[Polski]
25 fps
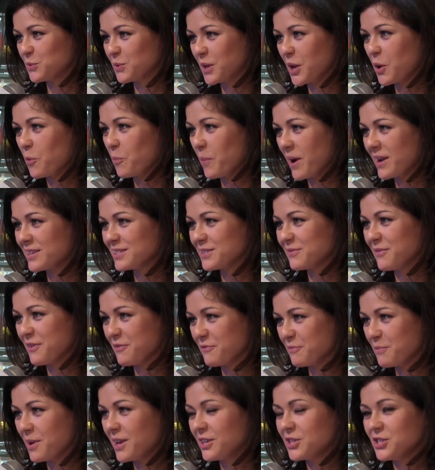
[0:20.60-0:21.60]
tutaj u
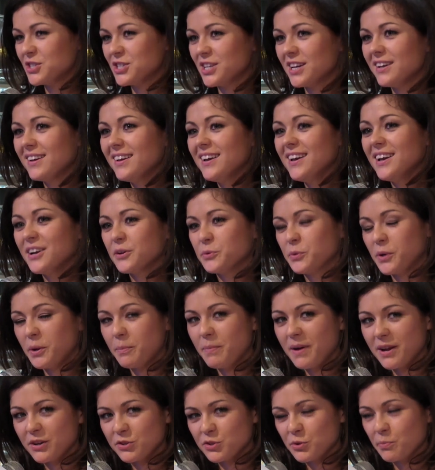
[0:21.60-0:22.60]
Państwa w mieście,
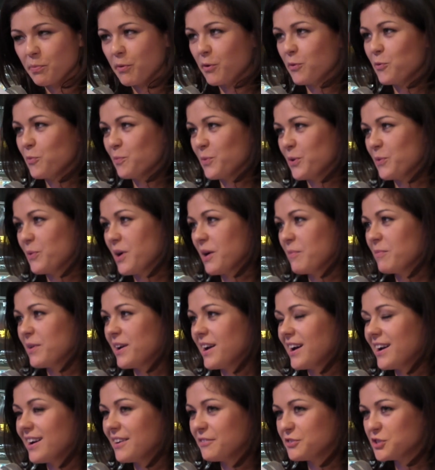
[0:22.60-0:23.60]
które bardzo polubiłam,
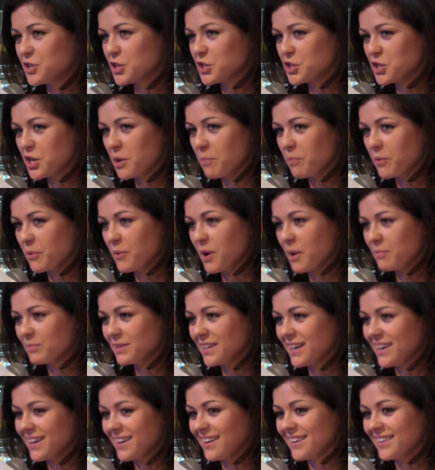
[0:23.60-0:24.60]
a wcześniej
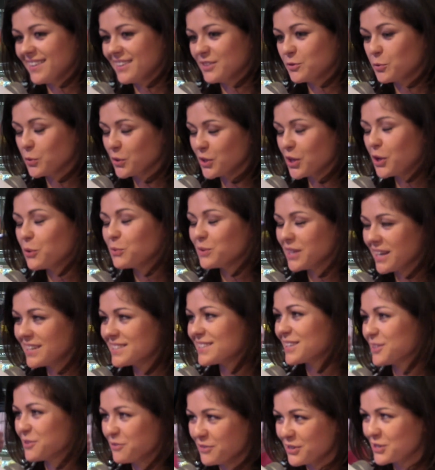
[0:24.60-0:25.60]
byłam na turnieju
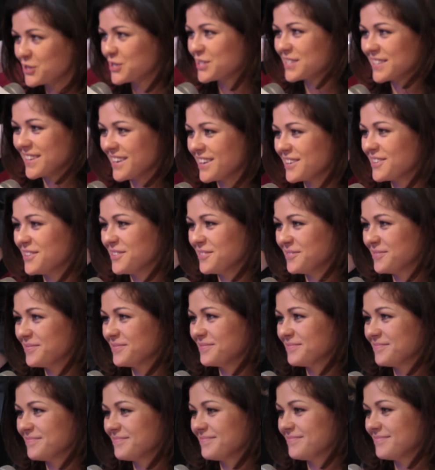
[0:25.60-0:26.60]
tańca towarzyskiego.
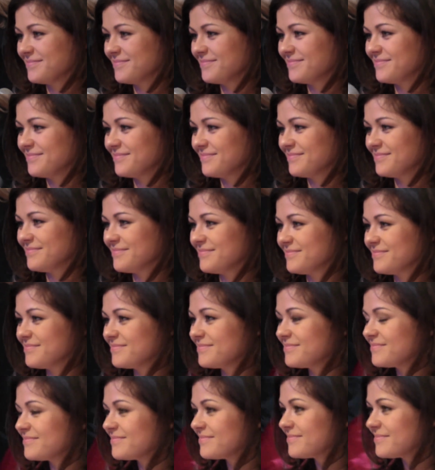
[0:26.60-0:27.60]

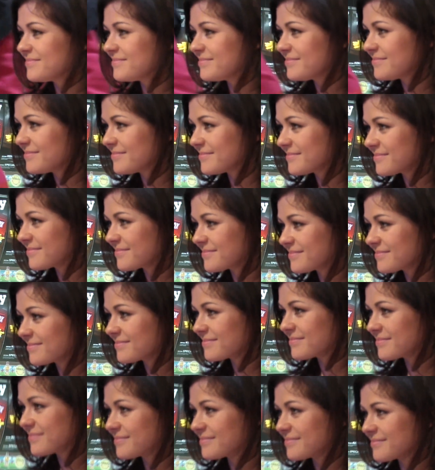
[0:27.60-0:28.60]
To oznacza, że będzie
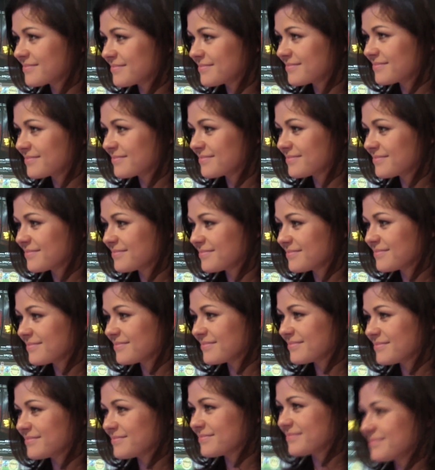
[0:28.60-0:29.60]
Pani dzisiaj
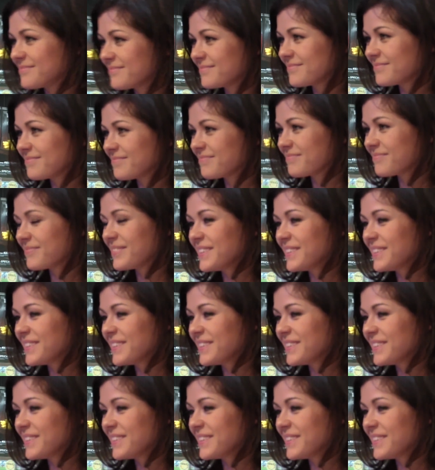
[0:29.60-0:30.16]
zwiedzać Tarnów?